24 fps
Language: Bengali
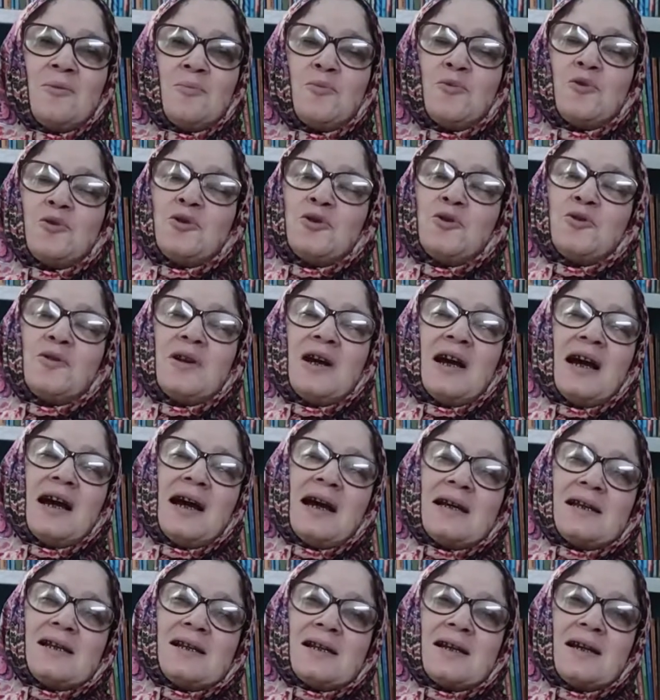বন্ধুরা
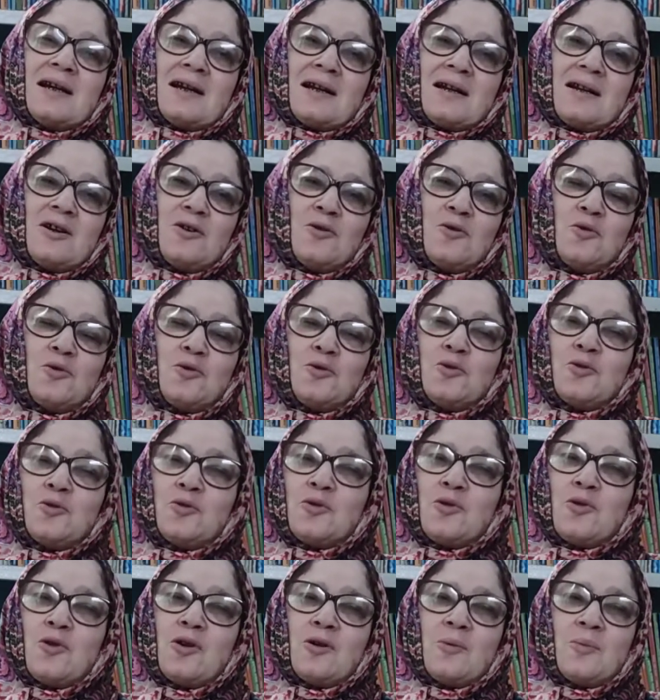আজকে একটা নতুন
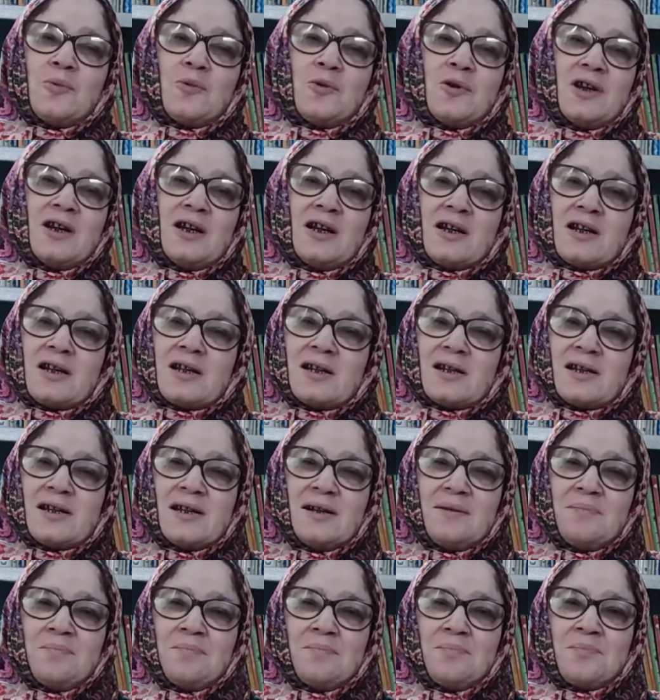গল্প নিয়ে আসছি
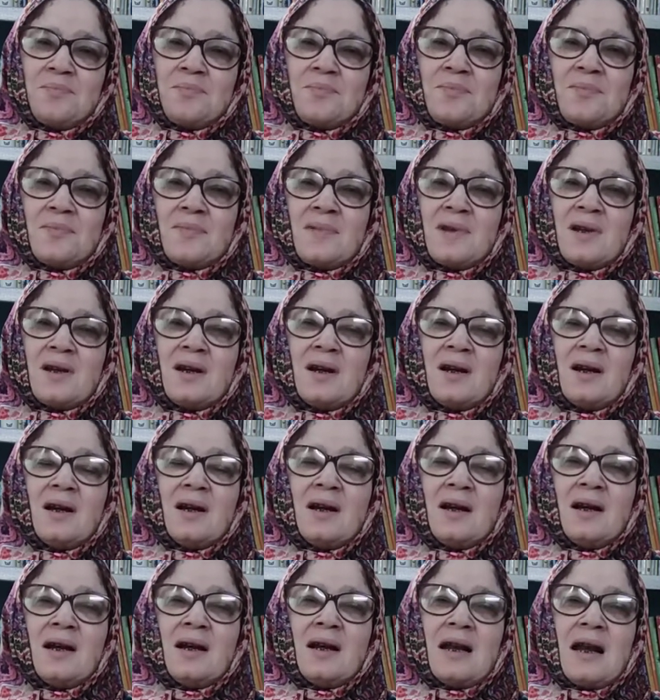
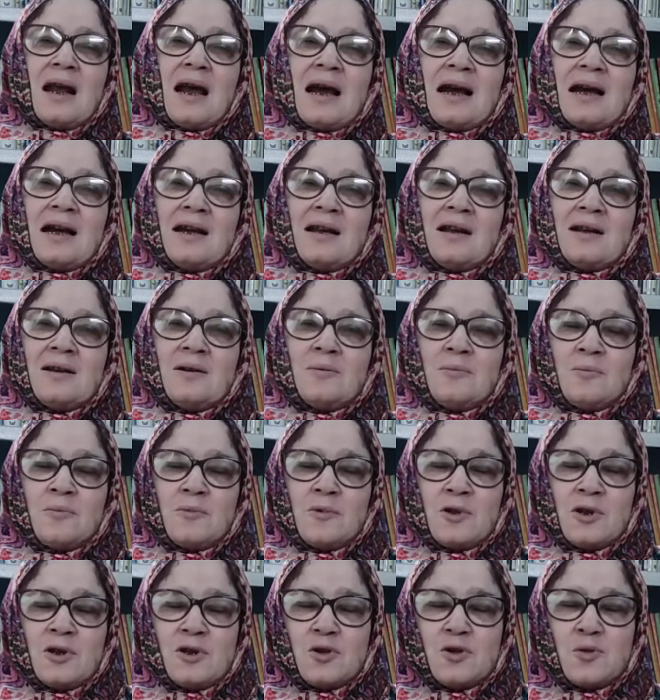এর আগের
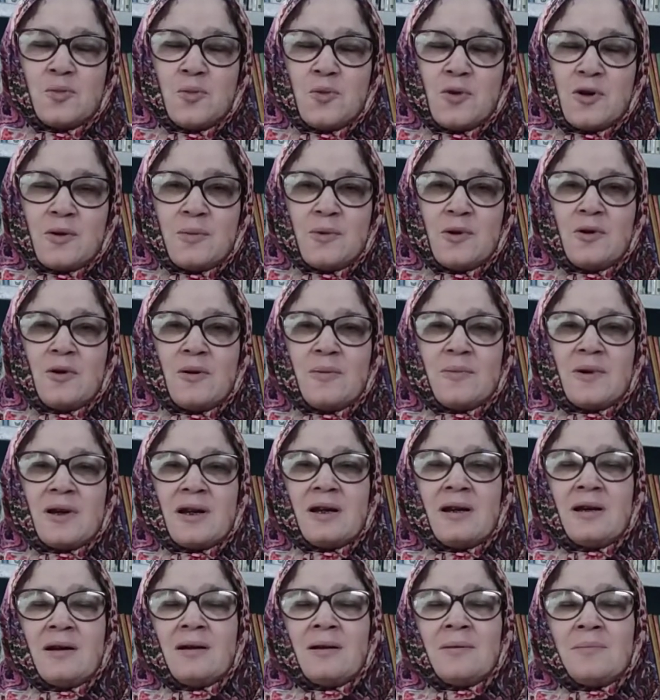কিছু পর্বেও
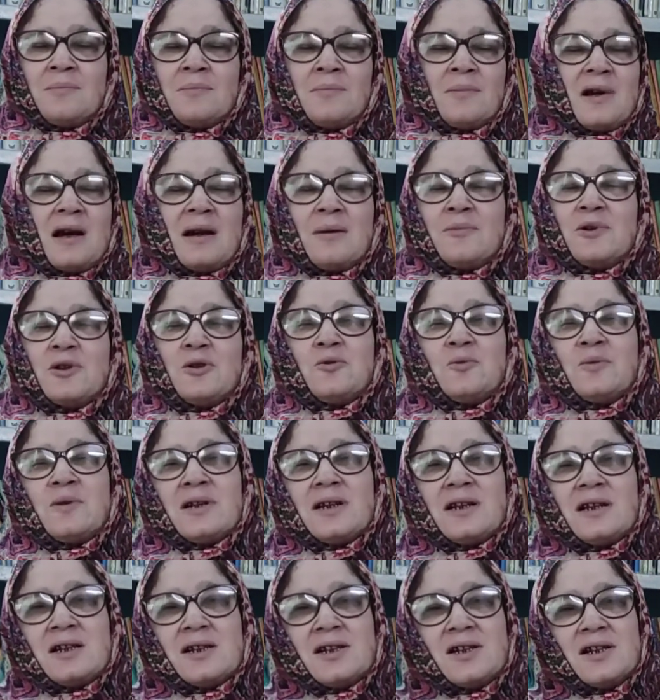আমরা আমি
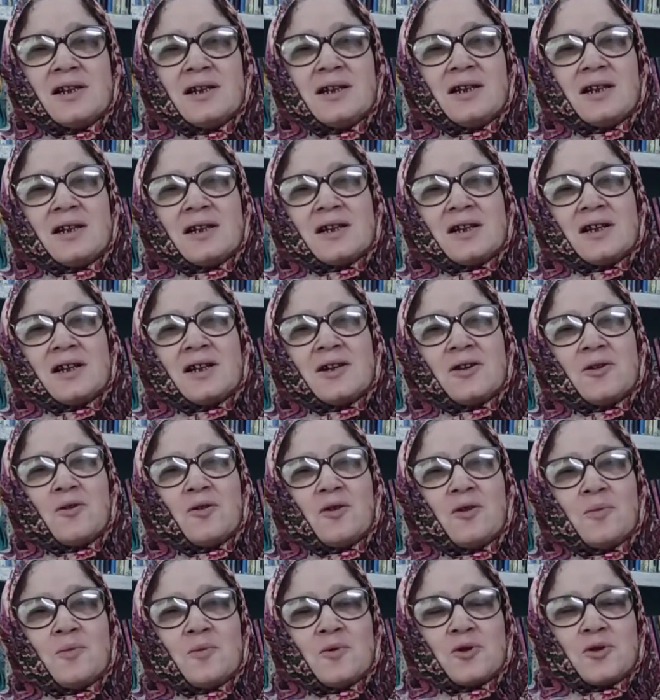তোমাদের চীন দেশের
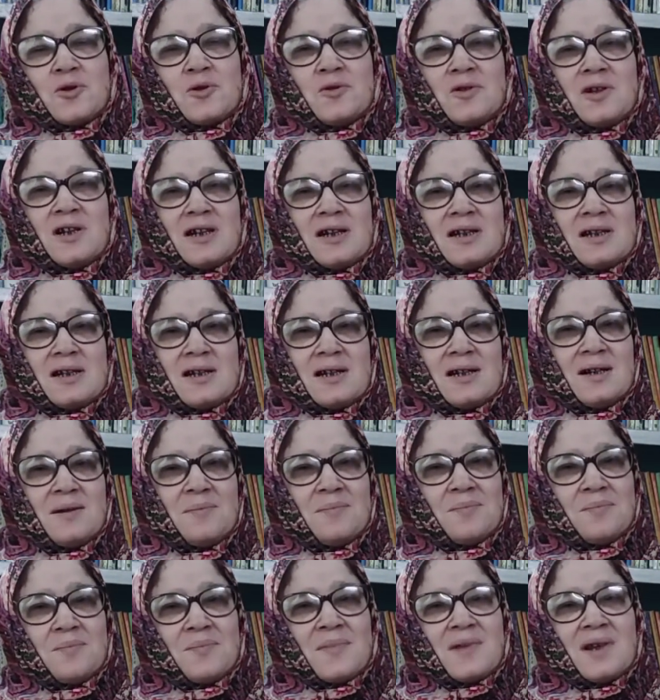গল্প শুনিয়েছি
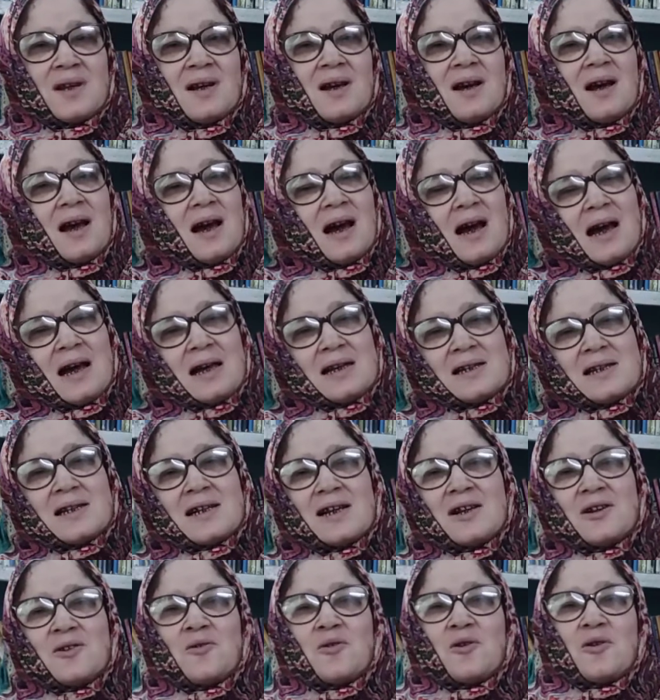
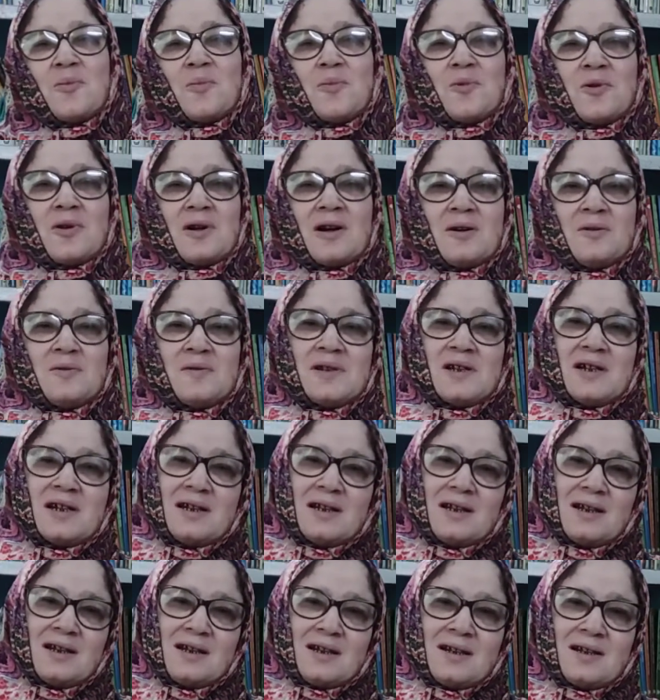আজকের গল্পটাও
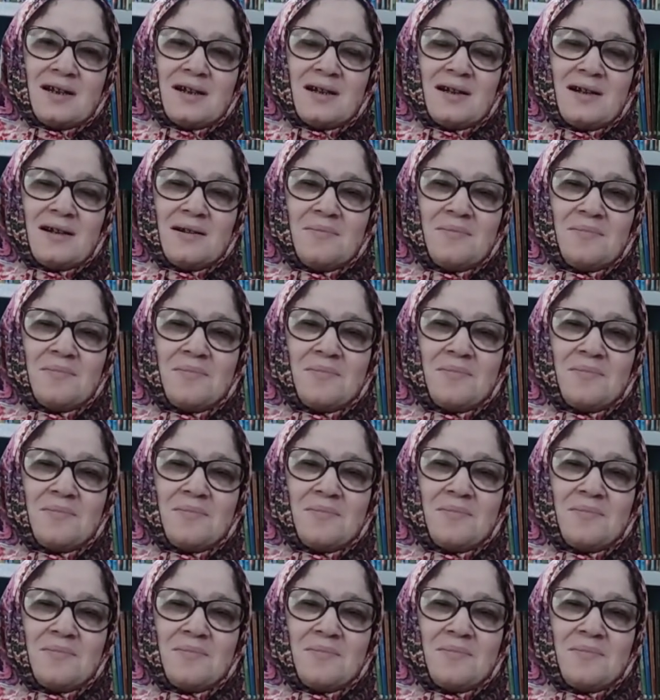চীন দেশের